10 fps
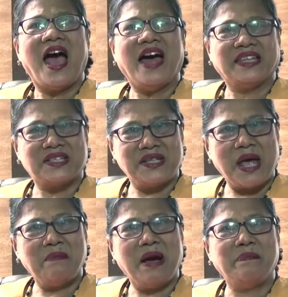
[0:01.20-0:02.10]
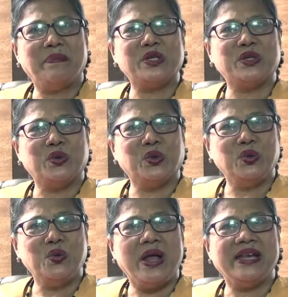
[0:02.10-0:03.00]
atas nama
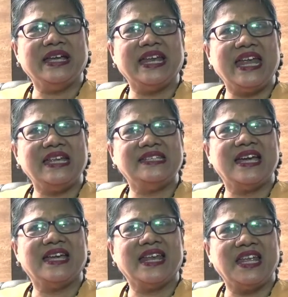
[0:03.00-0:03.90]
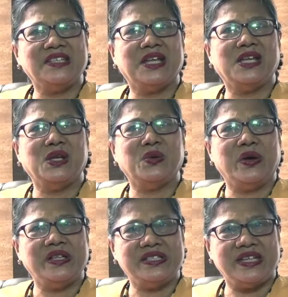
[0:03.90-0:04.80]
persekutuan gereja-gereja di
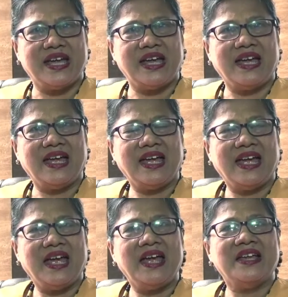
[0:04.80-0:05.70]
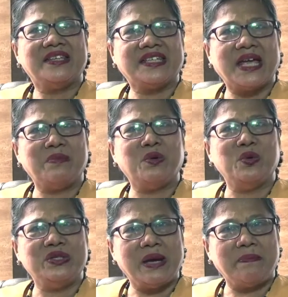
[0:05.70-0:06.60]
Indonesia. Saya
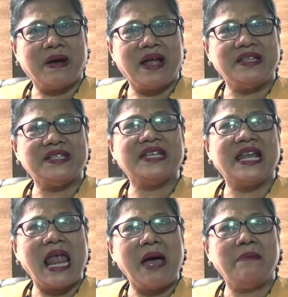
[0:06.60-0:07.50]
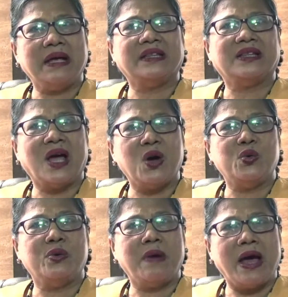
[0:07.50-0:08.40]
mengucapkan selamat
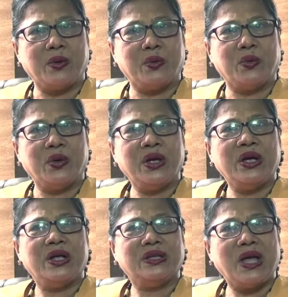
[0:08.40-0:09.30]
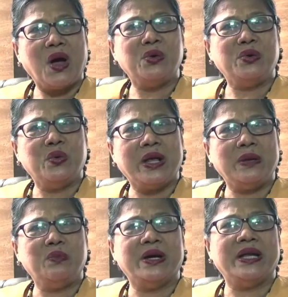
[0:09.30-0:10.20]
tahun baru tahun
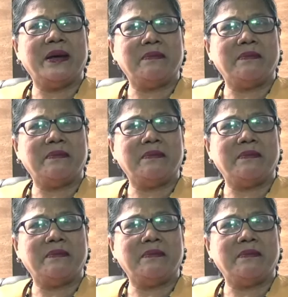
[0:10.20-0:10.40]
2016.